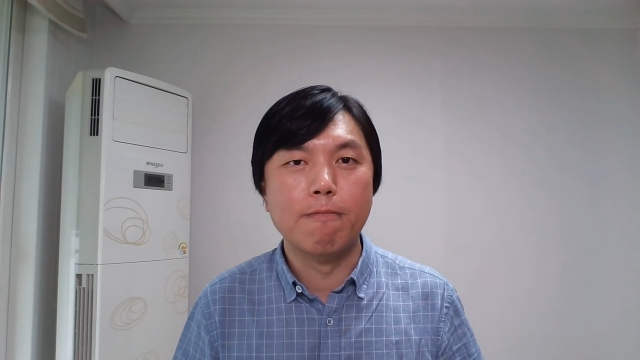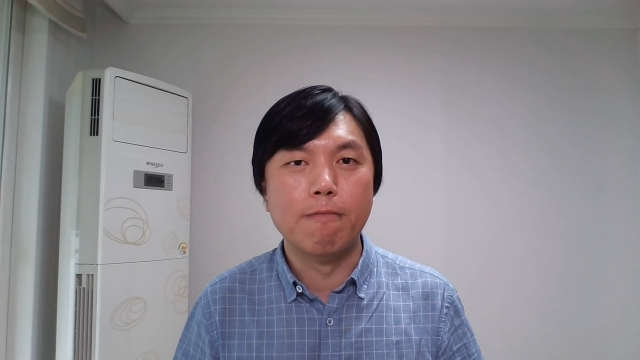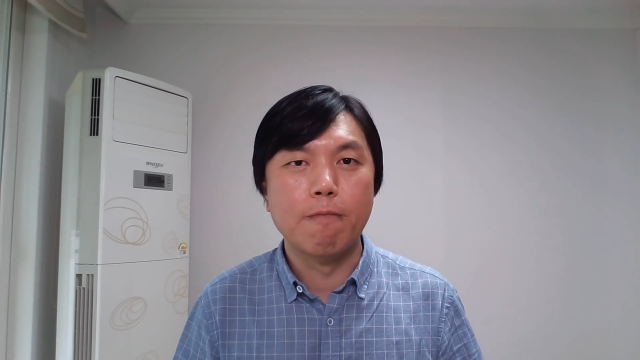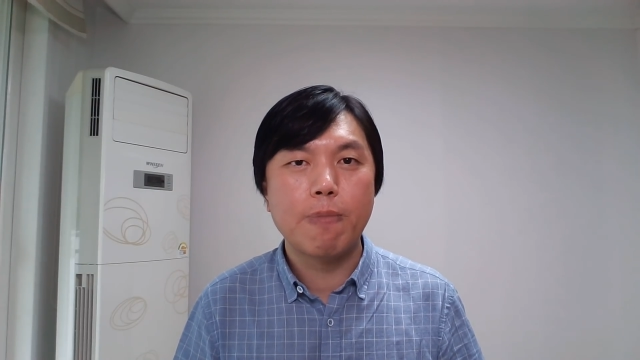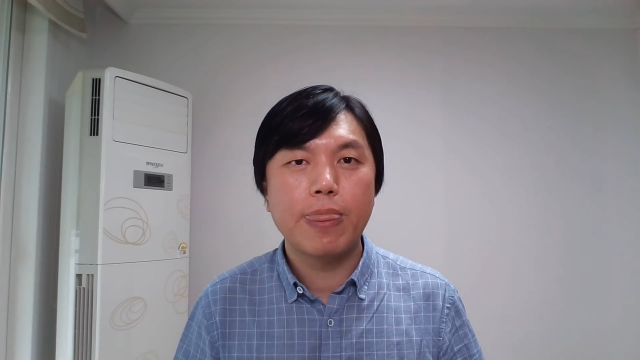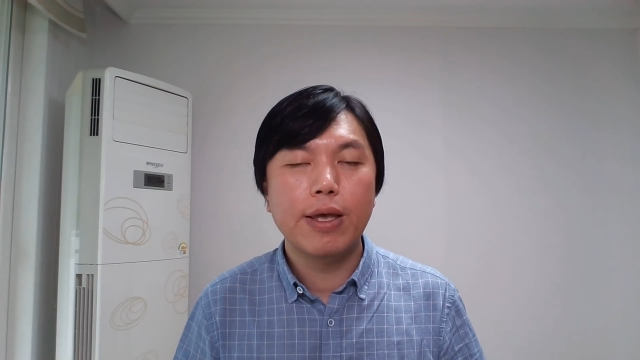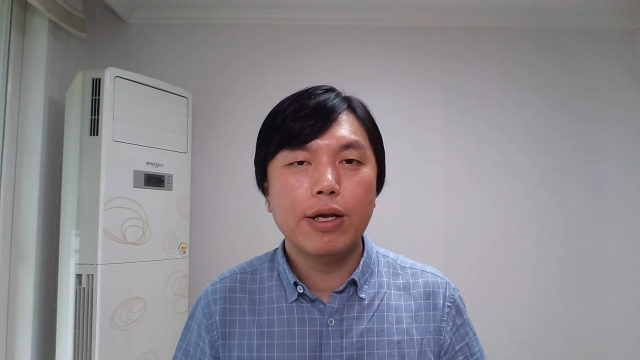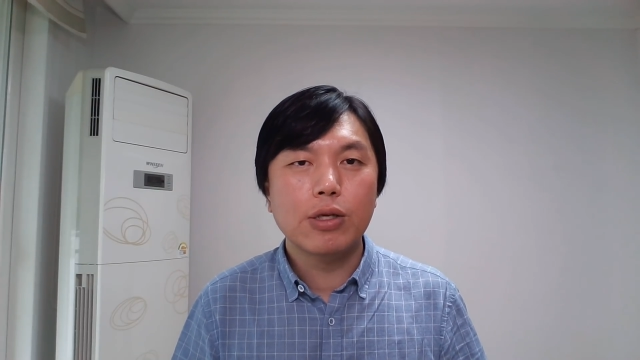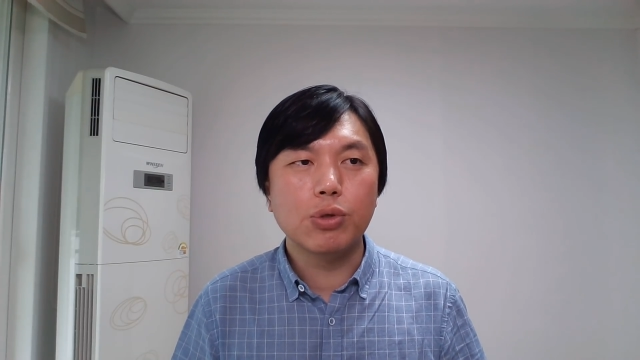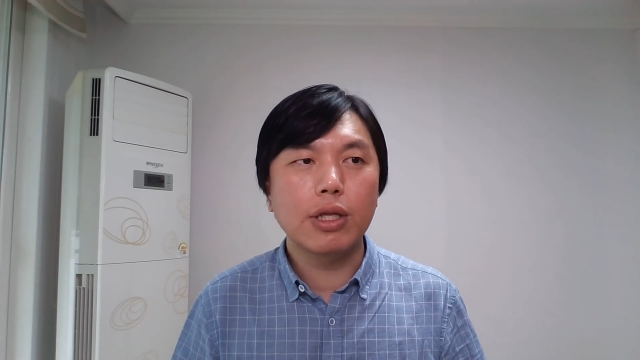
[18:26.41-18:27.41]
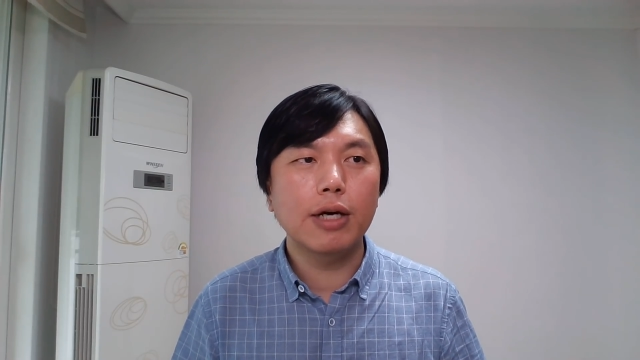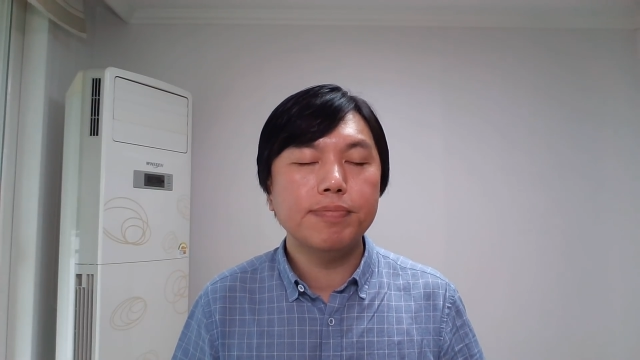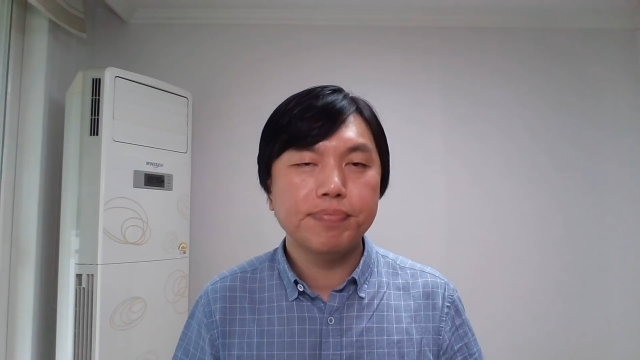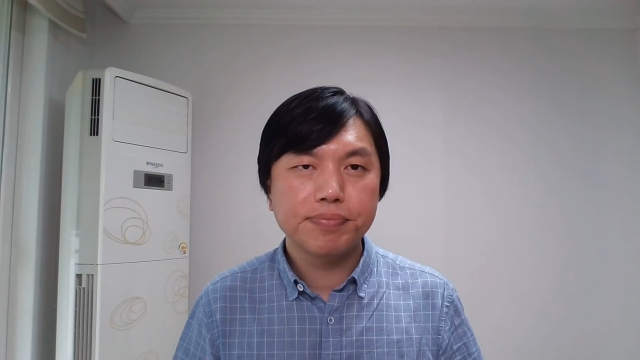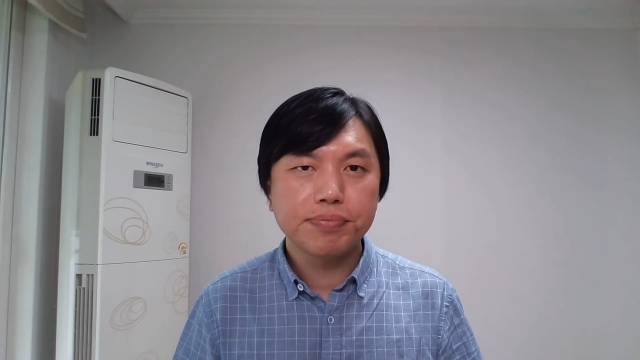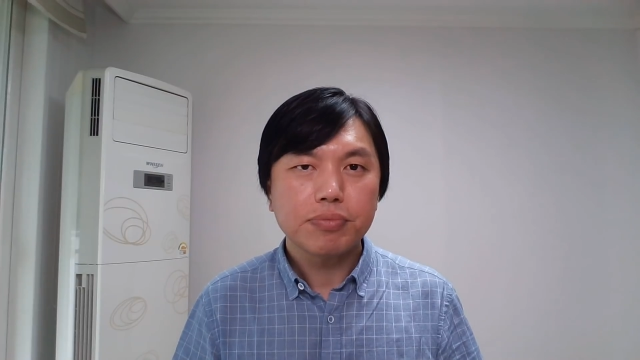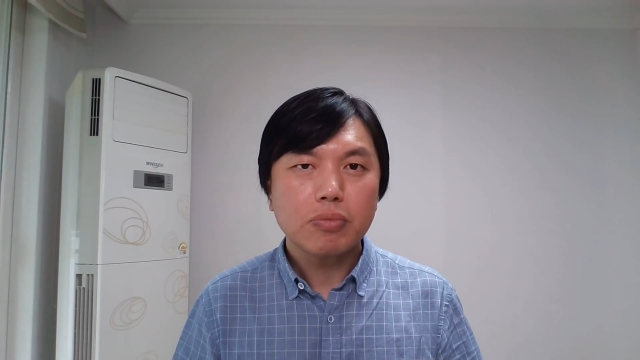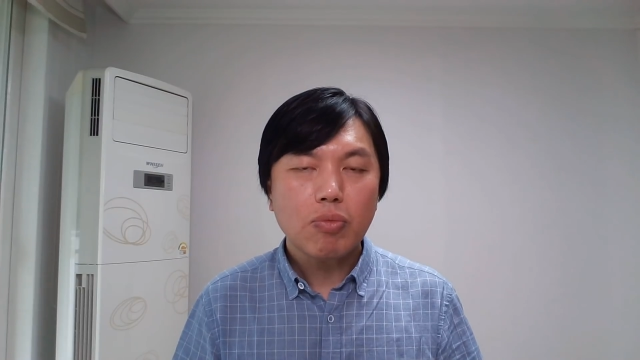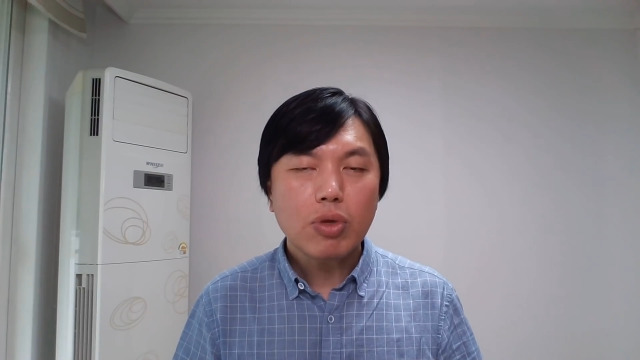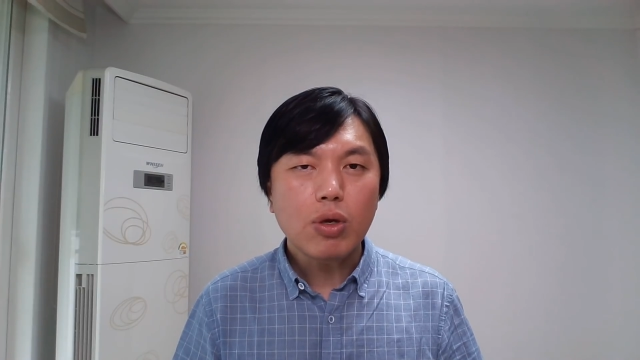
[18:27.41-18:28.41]
嗯，所以呢，
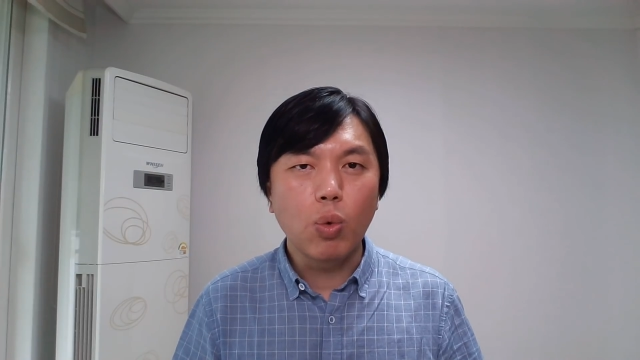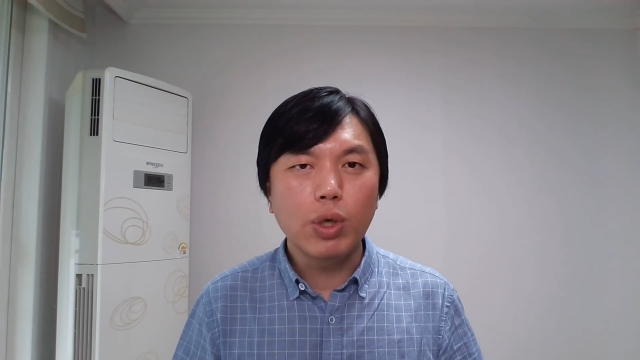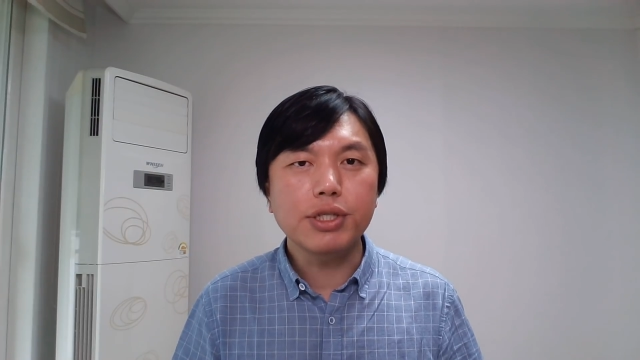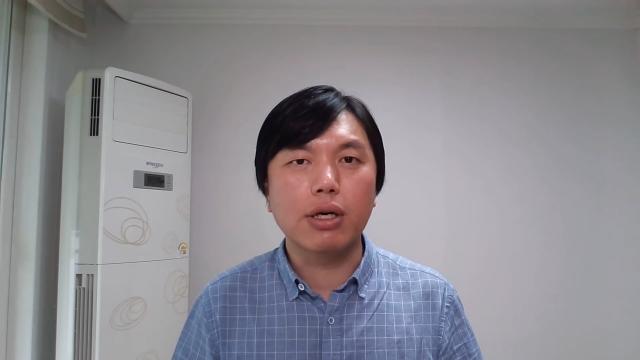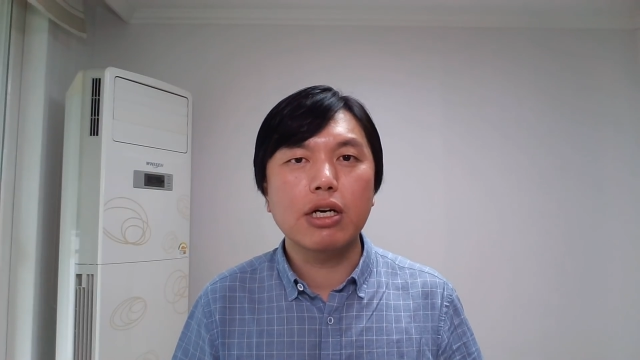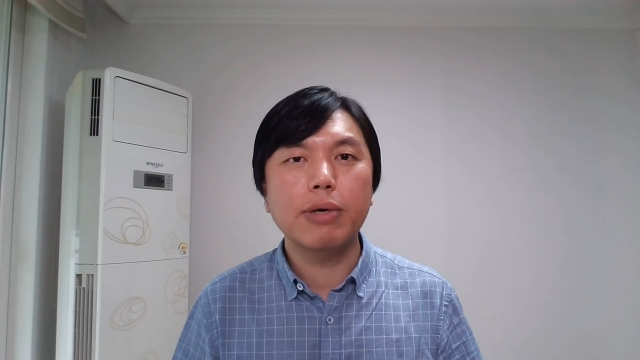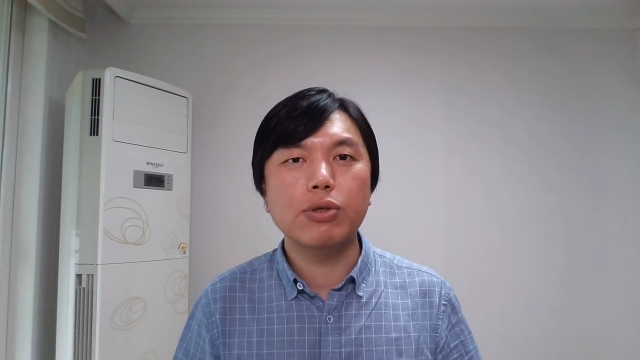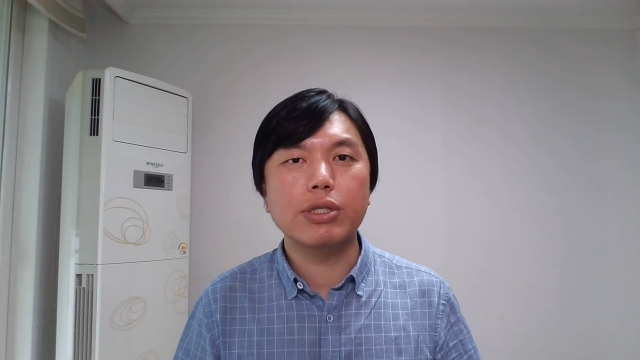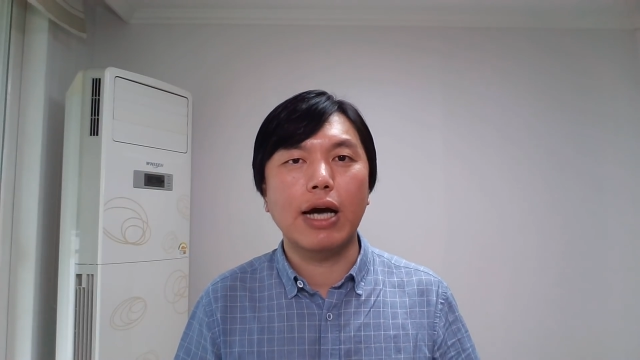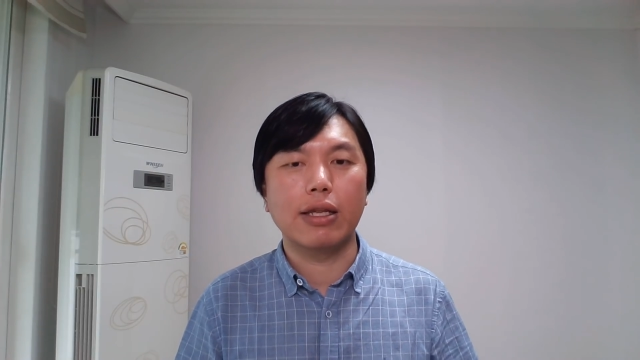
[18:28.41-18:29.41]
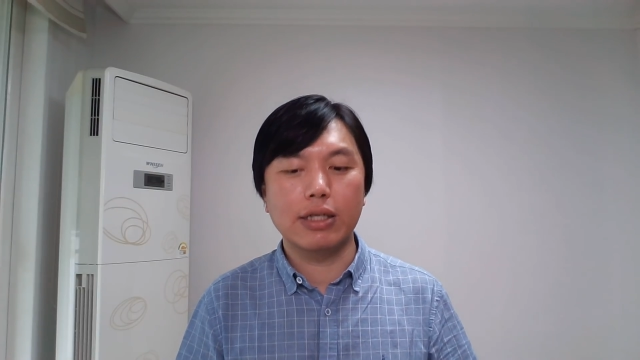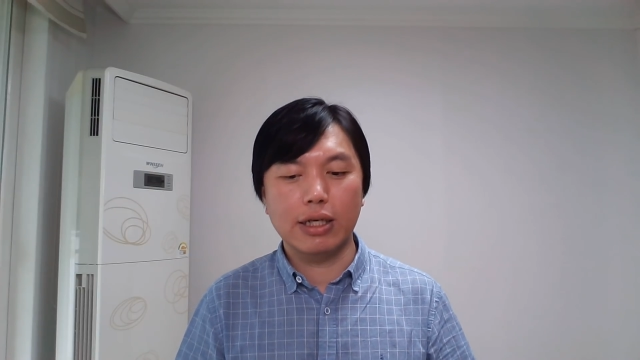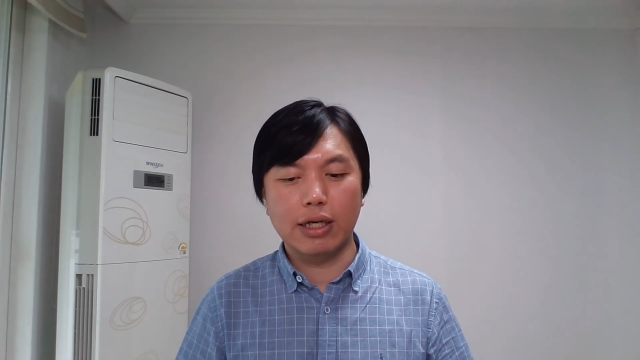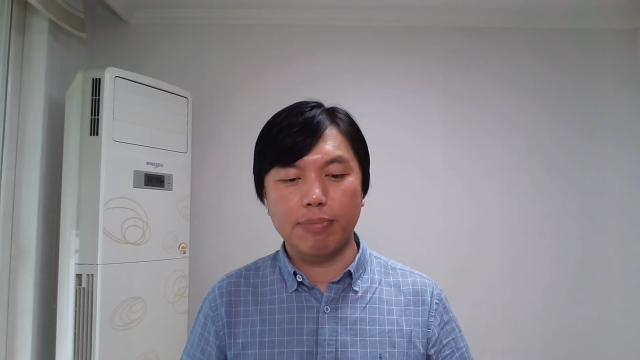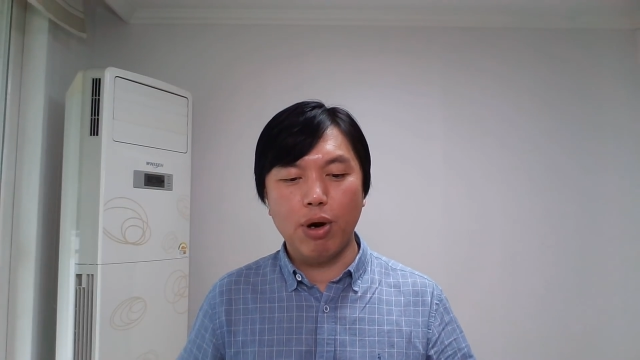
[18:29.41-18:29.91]
我整个吧就讲的这个，